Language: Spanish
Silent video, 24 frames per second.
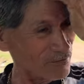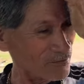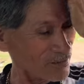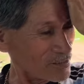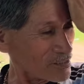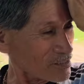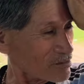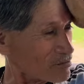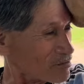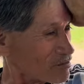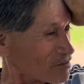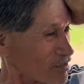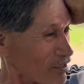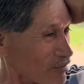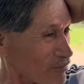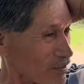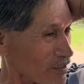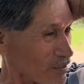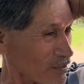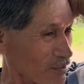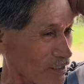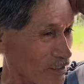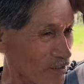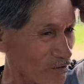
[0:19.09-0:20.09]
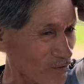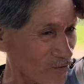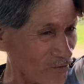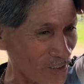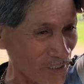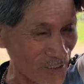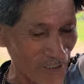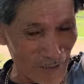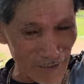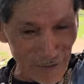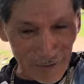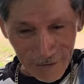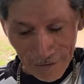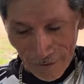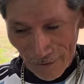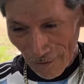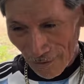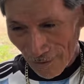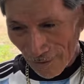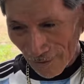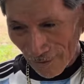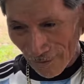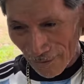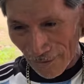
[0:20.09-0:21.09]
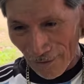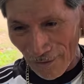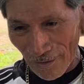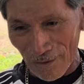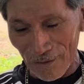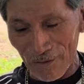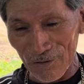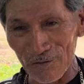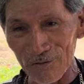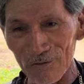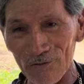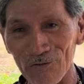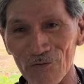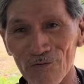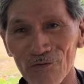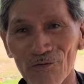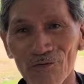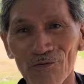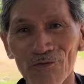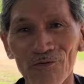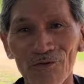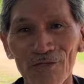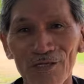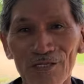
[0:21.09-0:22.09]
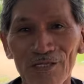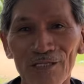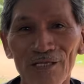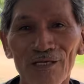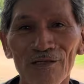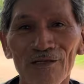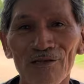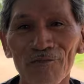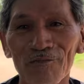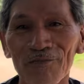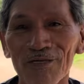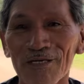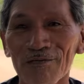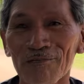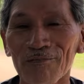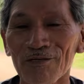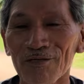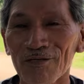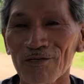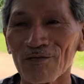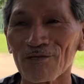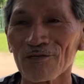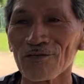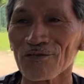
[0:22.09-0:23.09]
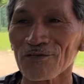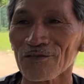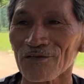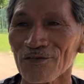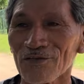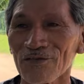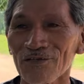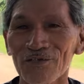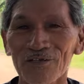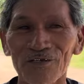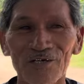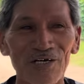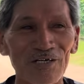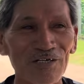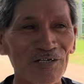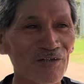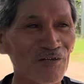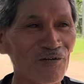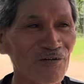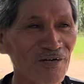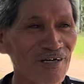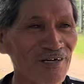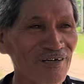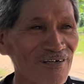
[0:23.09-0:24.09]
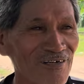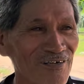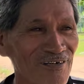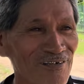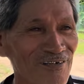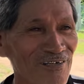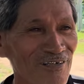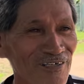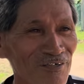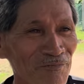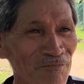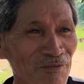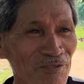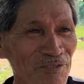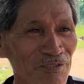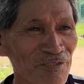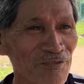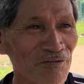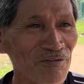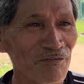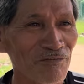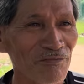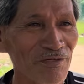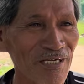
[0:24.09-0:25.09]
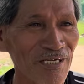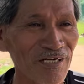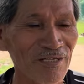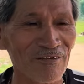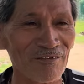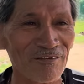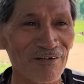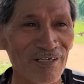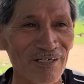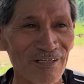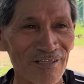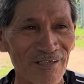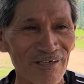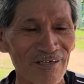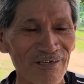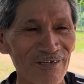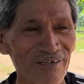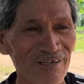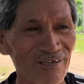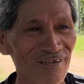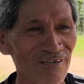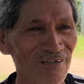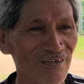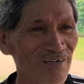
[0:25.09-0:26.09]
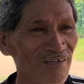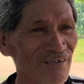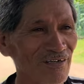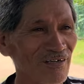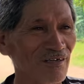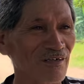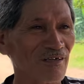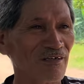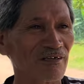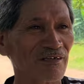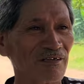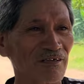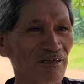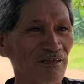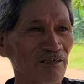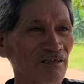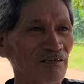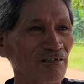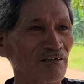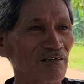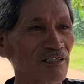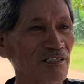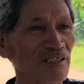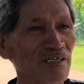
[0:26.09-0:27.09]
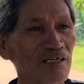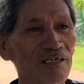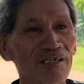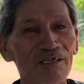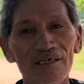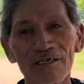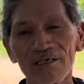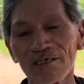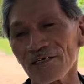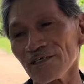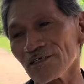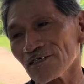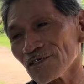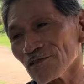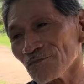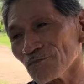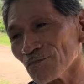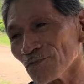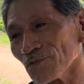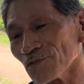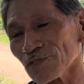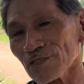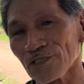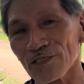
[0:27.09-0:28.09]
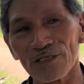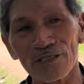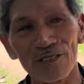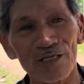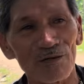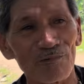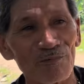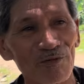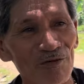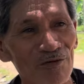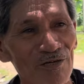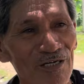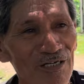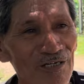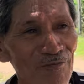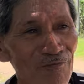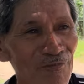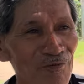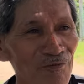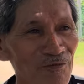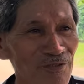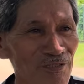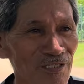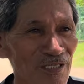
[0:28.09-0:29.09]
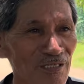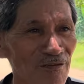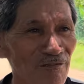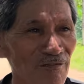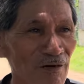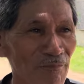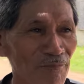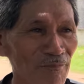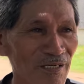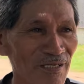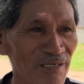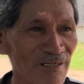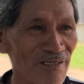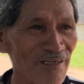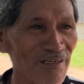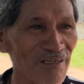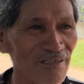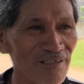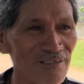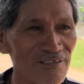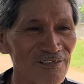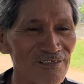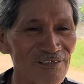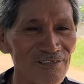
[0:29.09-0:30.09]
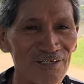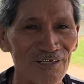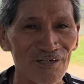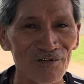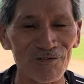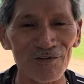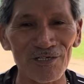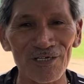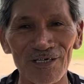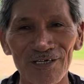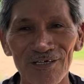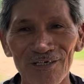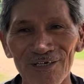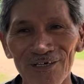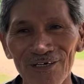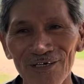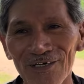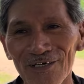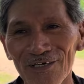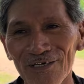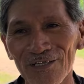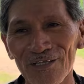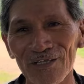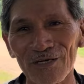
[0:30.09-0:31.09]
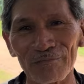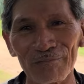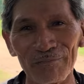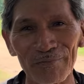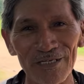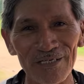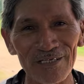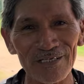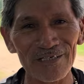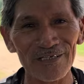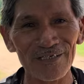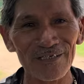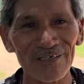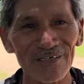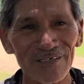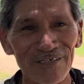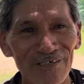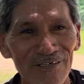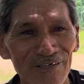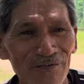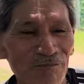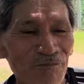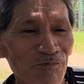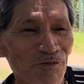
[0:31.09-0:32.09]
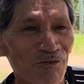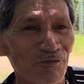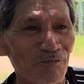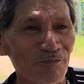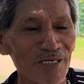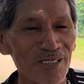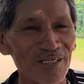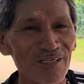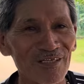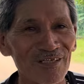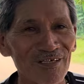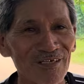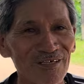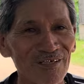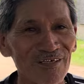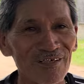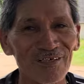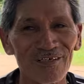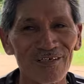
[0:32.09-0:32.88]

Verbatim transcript: Eso estaba haciendo ahorita. Hay que buscar en la vida, Marco. Ahorita no me acuerdo casi no quería salir porque estoy friendo ahorita ahí. Y ahorita le dije al cipote ahí que me ayudara a embolsar una panada de chicharrones que dejé ahí tapado por mientras.